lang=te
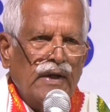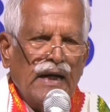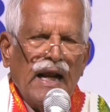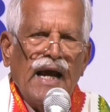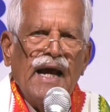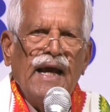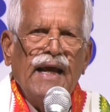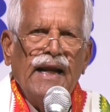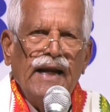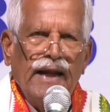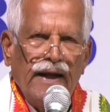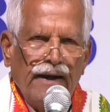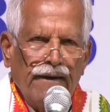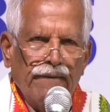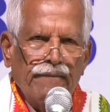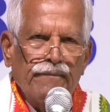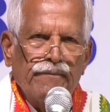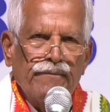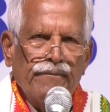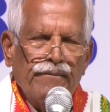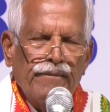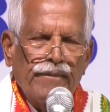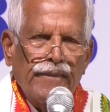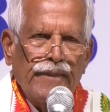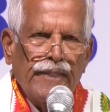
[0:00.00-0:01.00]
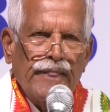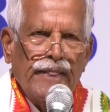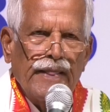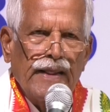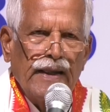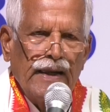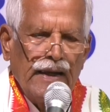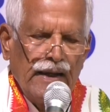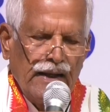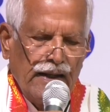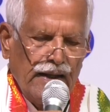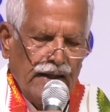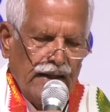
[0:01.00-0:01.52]
రాయలే
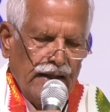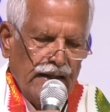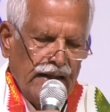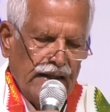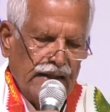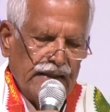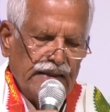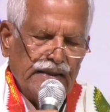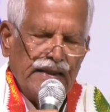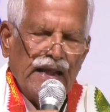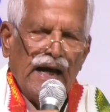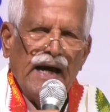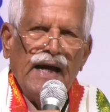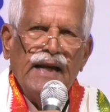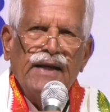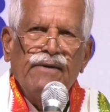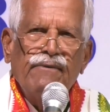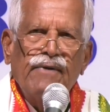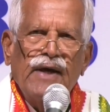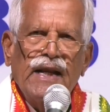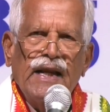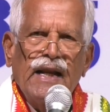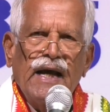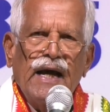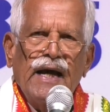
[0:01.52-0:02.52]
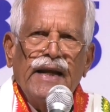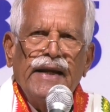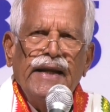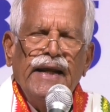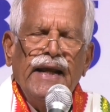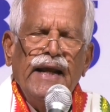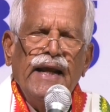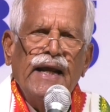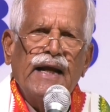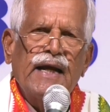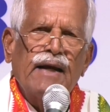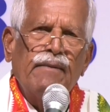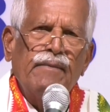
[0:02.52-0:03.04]
దానివల్ల
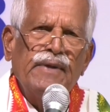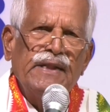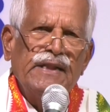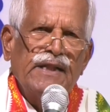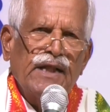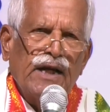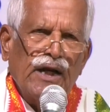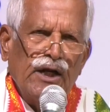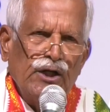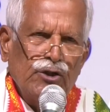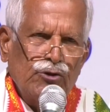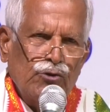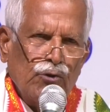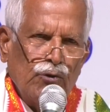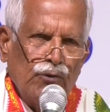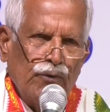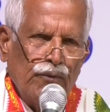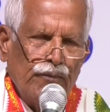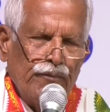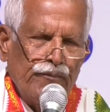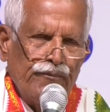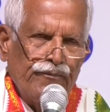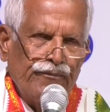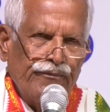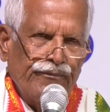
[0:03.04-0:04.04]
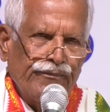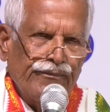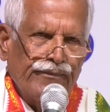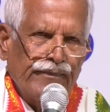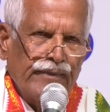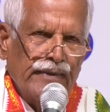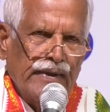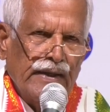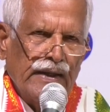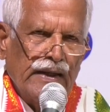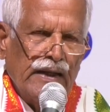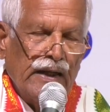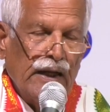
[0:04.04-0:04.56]
అనేక మంది రైతులు
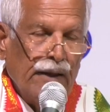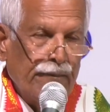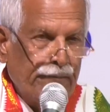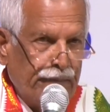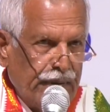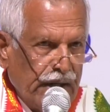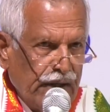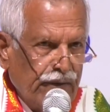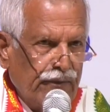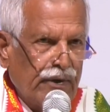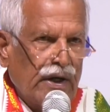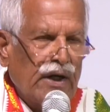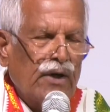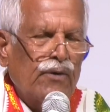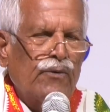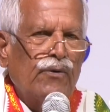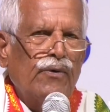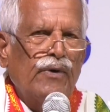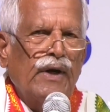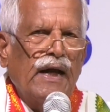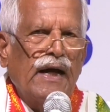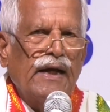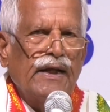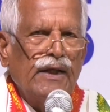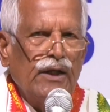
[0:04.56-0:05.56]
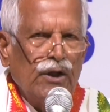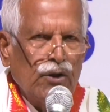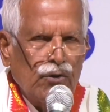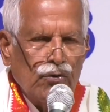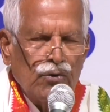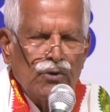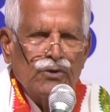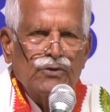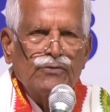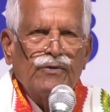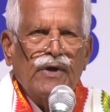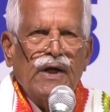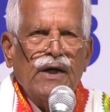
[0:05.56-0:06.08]
ఇప్పటి వరకు కూడా
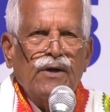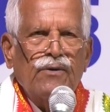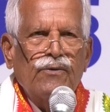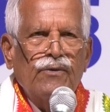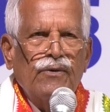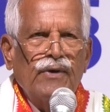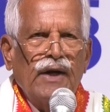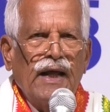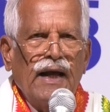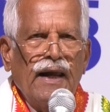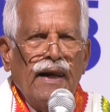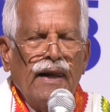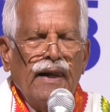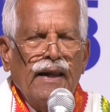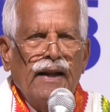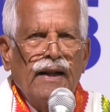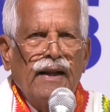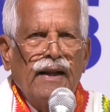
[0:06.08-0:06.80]
ఈరోజు వరకు కూడా